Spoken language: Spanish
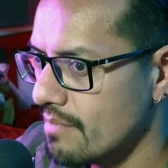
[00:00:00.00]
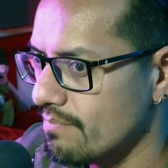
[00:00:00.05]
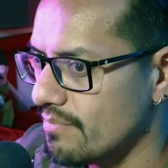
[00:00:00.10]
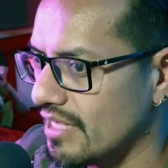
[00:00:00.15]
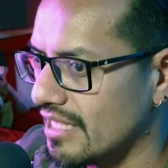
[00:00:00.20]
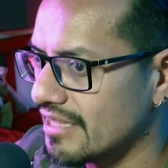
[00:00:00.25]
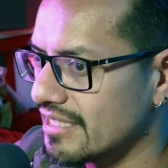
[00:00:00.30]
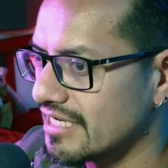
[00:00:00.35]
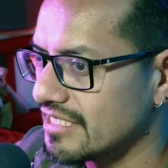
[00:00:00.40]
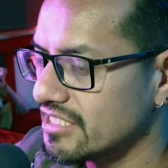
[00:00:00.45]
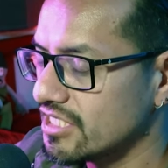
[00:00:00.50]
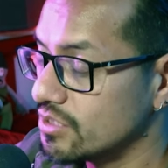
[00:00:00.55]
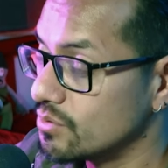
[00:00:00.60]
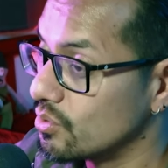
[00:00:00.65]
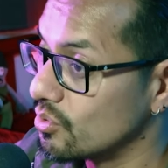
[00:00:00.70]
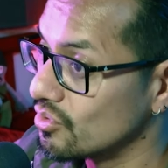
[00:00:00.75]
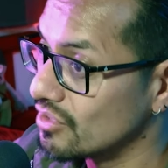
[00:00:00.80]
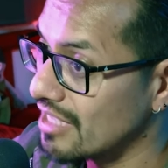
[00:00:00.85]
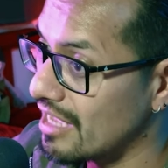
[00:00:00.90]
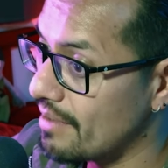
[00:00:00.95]
Mientras
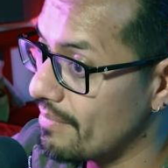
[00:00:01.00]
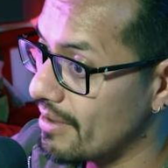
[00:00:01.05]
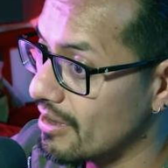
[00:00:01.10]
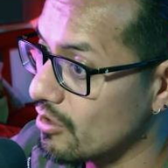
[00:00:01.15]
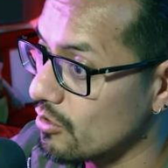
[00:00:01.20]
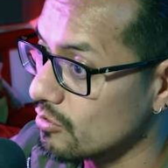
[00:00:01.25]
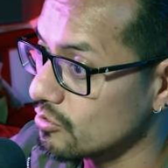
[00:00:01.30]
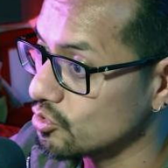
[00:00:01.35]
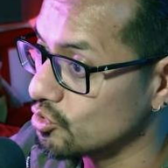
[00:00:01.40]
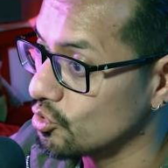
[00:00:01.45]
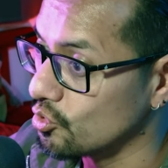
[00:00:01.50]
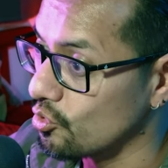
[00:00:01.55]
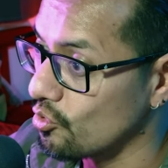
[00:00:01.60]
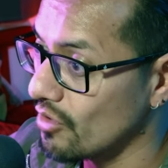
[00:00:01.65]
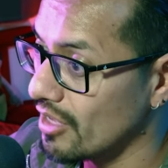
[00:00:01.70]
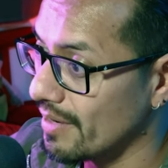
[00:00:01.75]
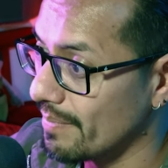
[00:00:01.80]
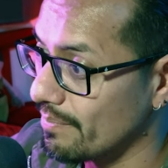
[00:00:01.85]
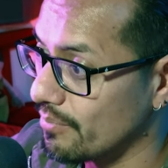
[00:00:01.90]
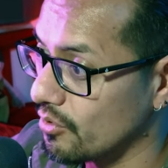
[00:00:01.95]
disfrutaban con su
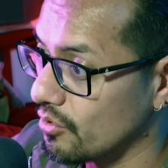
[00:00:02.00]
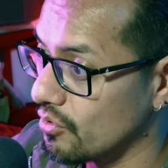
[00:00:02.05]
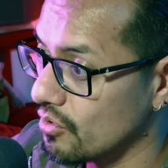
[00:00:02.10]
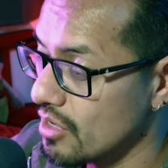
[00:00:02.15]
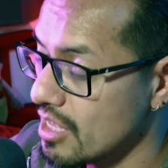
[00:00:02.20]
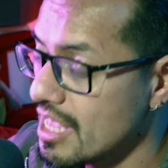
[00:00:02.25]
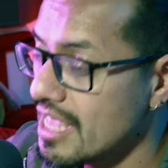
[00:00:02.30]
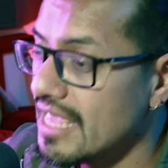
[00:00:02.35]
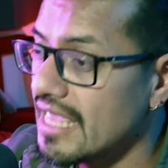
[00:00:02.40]
cuerpo,